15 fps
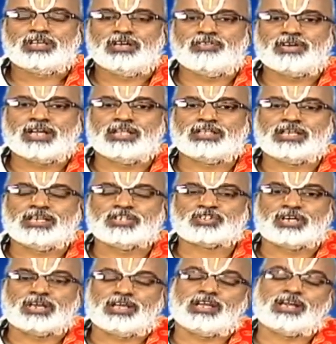ఎవరైతే
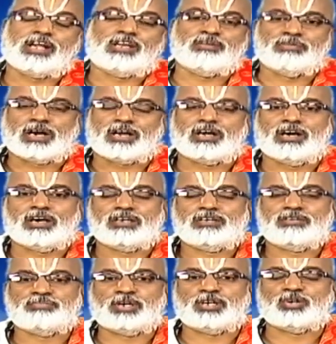శరీరాన్ని బాగా
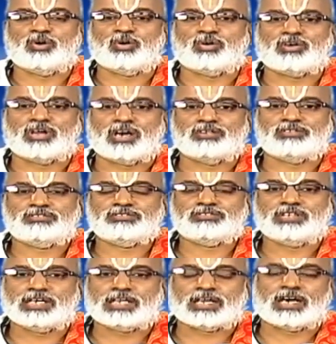పెట్టుకో ఉన్నారో
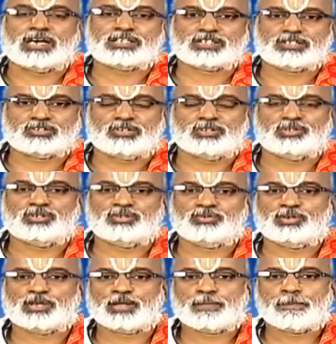అంటే రాక్షసులందరూ
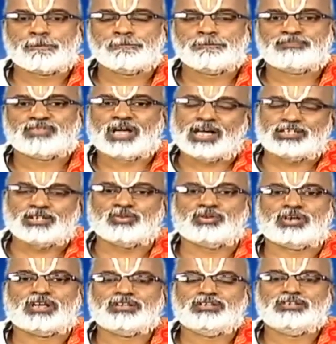కూడా అది
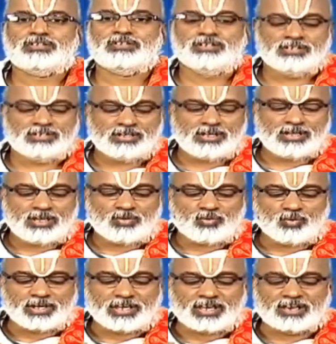కూడా
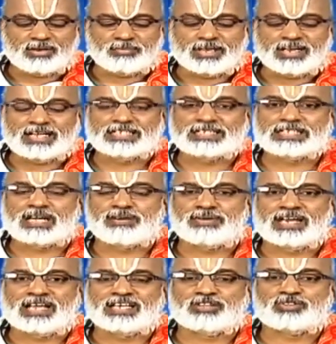ఉయిర్ పిరంద
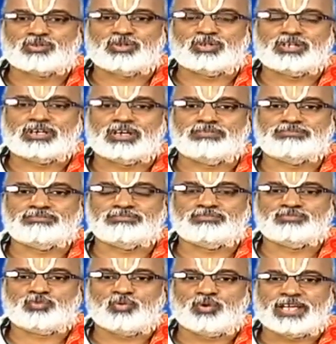మలైతుండం
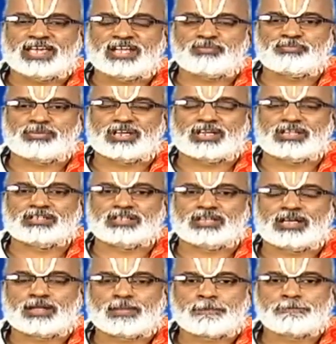ఉయ్యేరు పిరంద
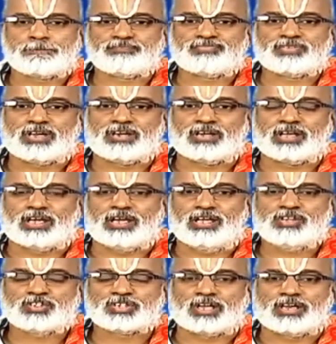అంటే
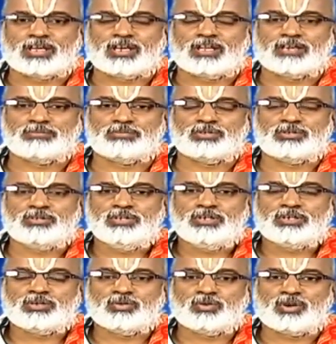శరీరము
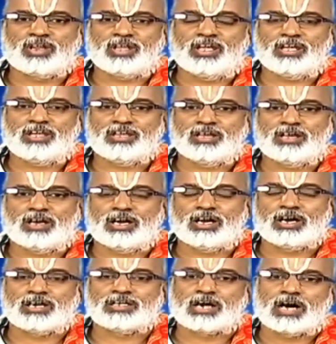నుండి ఆ
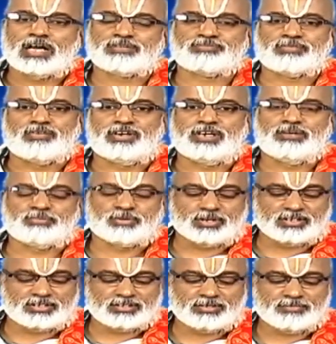ఆత్మ
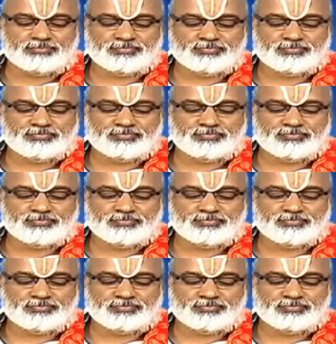వెళ్ళిపోయింది